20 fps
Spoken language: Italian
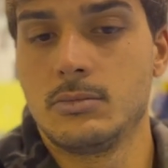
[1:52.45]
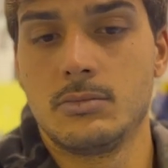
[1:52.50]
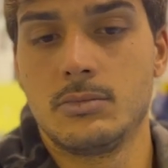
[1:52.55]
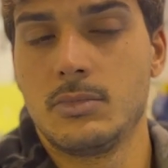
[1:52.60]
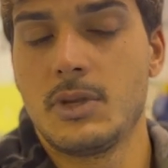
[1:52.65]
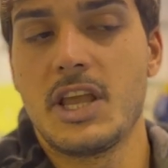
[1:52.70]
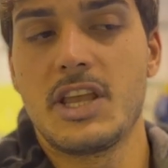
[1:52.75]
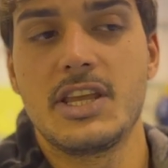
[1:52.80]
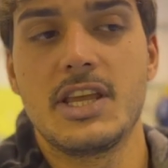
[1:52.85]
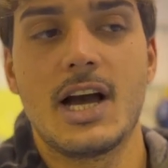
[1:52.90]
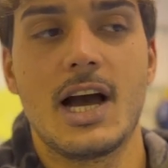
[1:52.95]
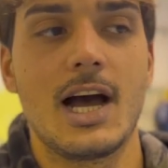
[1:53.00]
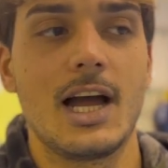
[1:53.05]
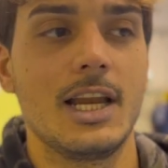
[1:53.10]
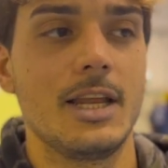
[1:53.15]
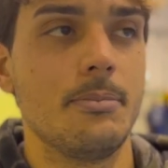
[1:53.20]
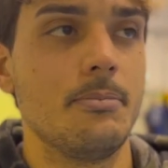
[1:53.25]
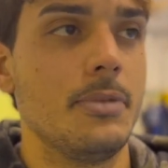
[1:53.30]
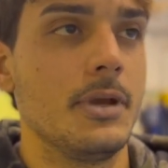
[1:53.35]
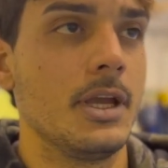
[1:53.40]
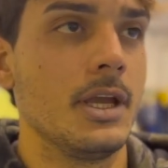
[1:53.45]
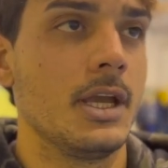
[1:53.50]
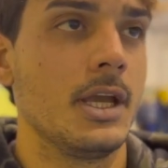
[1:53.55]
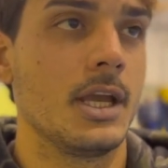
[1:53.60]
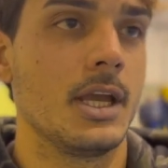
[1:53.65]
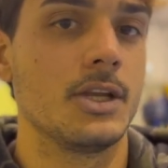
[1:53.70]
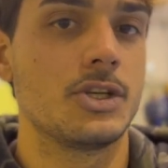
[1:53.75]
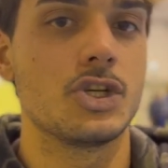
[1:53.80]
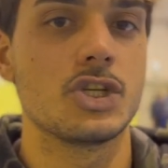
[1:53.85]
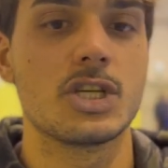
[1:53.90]
negli
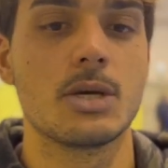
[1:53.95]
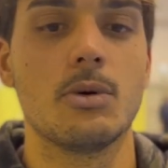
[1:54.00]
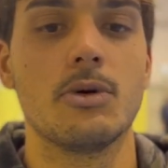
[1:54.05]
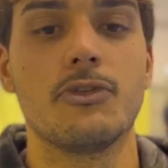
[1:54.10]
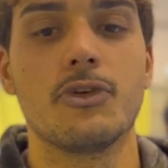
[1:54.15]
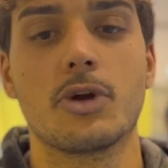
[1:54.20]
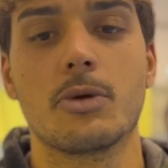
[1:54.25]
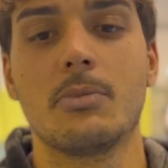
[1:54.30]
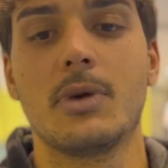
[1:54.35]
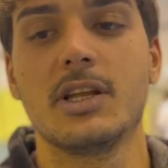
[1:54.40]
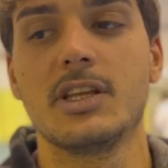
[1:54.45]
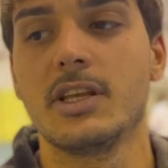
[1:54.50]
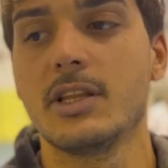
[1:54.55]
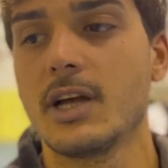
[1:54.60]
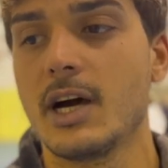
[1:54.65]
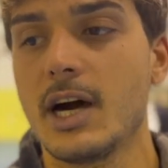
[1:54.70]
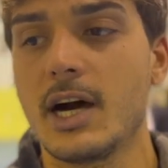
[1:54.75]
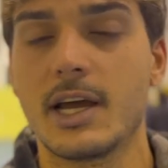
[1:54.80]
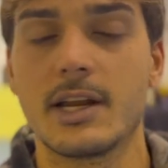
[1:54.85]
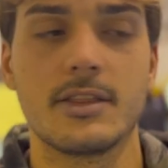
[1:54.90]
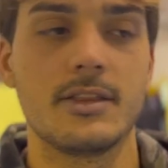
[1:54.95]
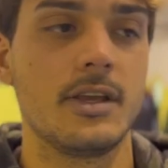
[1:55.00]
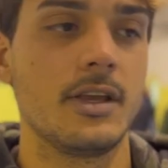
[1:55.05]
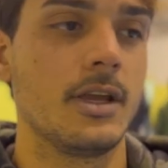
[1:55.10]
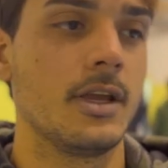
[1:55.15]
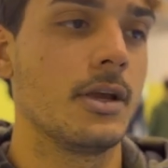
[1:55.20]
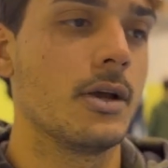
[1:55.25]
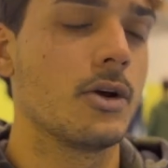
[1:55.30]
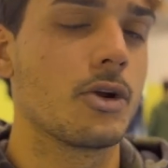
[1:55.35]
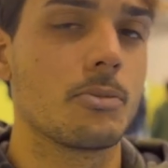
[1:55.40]
alibi ci siamo formati
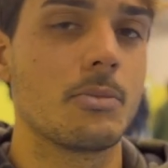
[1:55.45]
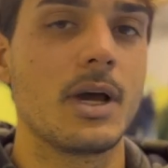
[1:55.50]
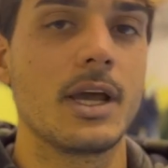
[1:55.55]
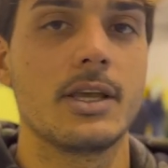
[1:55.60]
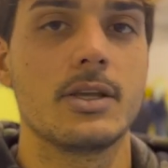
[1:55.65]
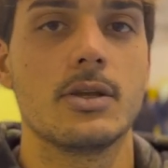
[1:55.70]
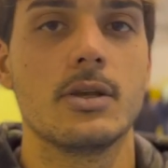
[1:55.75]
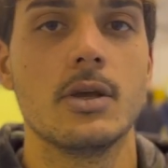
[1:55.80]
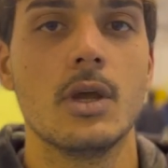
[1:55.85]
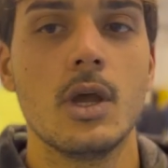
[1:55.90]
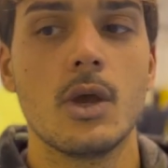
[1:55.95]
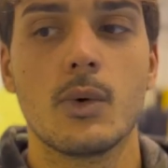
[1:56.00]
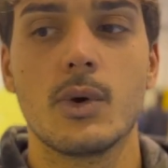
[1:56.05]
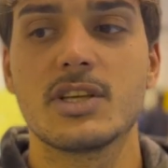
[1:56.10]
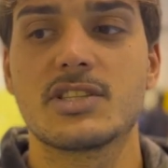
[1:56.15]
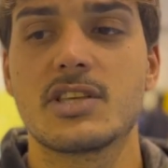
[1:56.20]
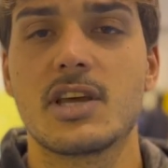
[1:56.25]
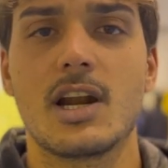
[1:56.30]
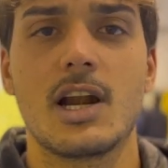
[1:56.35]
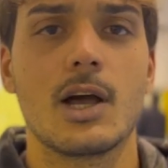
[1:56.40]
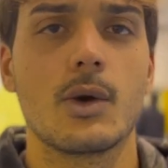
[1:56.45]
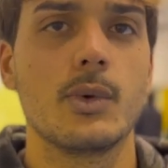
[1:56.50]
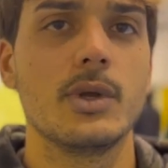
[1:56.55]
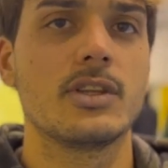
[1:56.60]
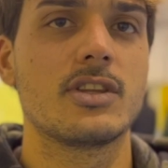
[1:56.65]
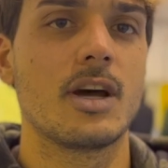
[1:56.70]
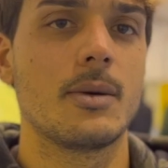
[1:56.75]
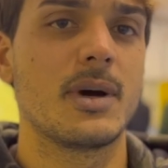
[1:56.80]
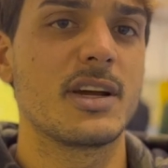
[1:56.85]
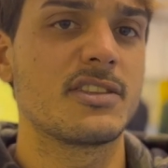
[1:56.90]
tardi, ormai questa era la
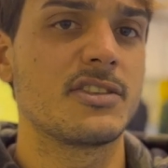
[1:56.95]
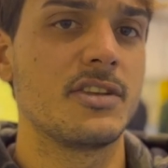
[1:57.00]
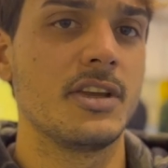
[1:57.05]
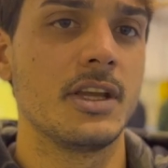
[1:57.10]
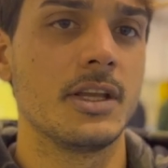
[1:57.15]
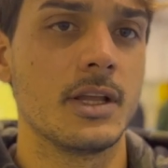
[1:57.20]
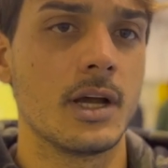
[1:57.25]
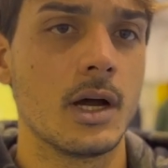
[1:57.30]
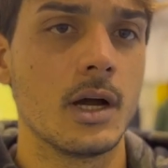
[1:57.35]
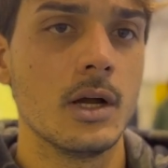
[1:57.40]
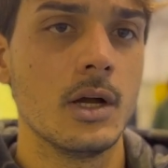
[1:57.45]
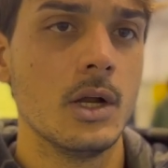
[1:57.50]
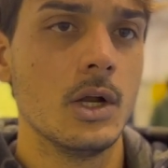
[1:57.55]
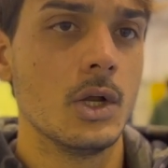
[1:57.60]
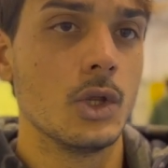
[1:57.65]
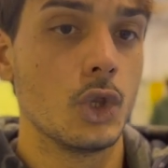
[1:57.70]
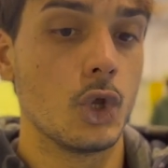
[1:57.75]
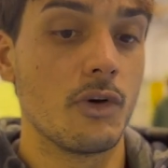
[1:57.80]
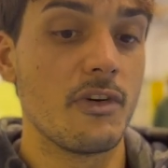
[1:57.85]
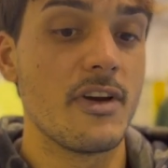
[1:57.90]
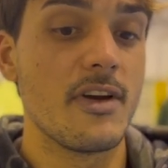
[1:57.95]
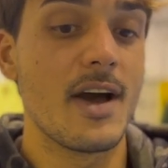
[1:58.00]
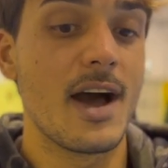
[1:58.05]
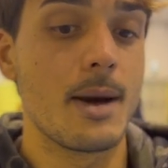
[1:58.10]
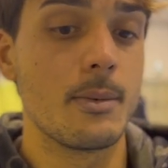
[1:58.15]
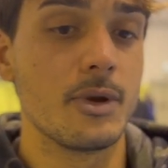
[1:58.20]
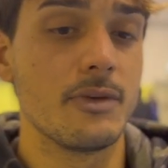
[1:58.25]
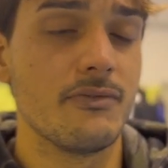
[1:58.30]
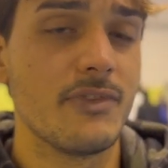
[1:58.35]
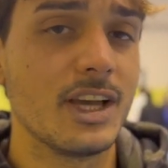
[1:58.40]
quinta partita
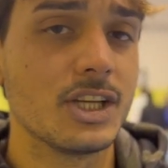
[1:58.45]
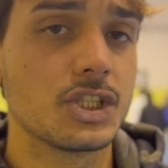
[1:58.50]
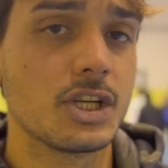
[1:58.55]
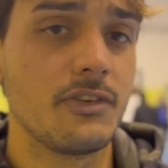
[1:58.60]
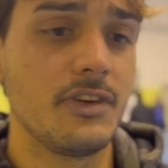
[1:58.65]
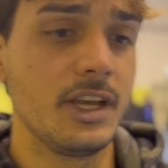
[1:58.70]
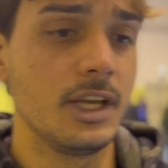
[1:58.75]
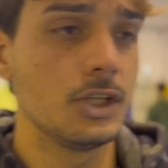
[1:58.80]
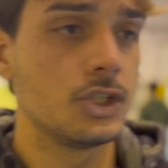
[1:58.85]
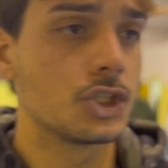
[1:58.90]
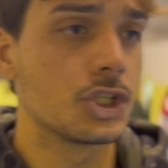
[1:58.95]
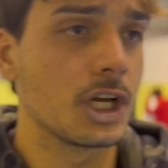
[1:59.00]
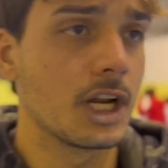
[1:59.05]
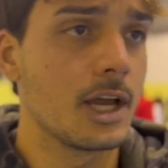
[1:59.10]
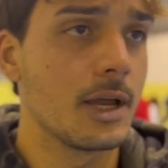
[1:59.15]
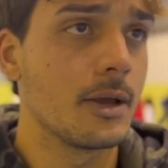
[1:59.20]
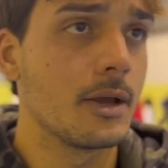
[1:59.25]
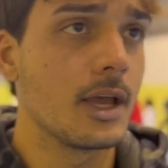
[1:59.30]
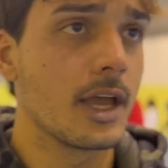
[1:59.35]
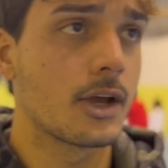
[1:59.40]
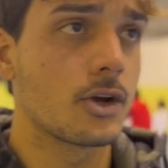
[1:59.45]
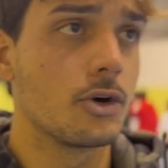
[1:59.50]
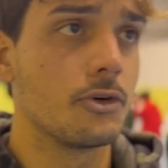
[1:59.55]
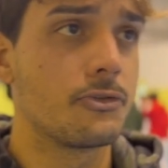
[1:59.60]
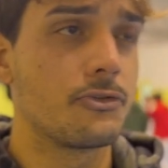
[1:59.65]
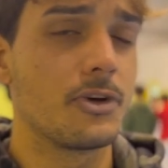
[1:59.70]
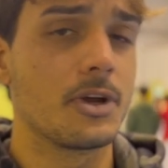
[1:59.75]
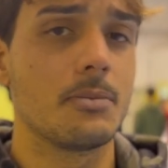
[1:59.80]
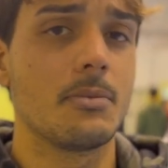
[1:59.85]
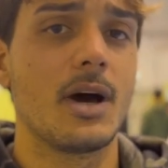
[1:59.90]
dovevamo invece vincere e
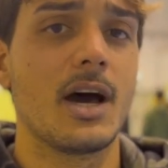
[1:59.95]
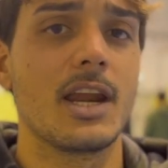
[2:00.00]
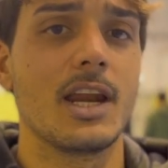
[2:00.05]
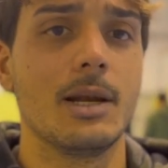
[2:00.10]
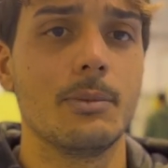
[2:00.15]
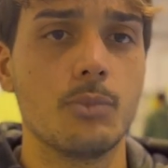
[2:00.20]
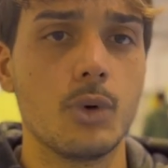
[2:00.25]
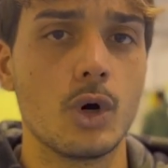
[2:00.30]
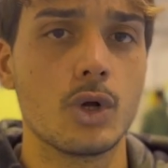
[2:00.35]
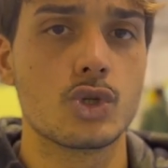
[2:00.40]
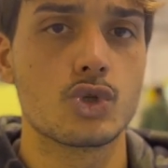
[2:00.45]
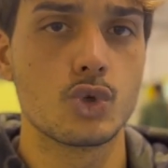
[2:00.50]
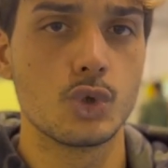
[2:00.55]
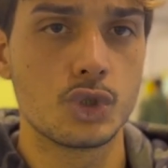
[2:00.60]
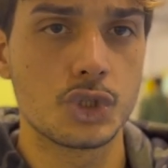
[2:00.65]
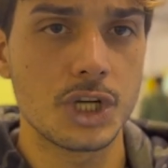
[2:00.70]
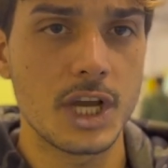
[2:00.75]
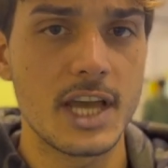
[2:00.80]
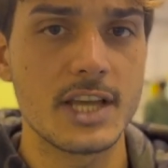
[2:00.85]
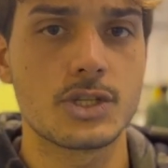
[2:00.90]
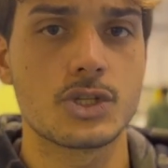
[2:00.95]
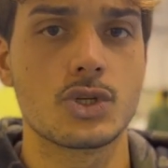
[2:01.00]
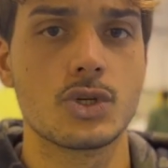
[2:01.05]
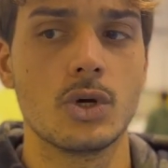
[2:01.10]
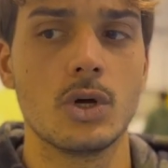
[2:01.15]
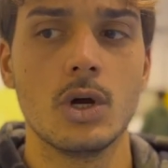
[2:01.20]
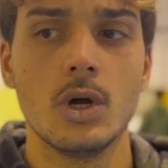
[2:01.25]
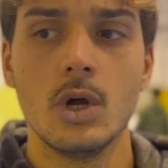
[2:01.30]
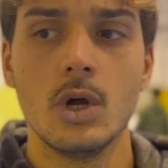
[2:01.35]
confermare il buon successo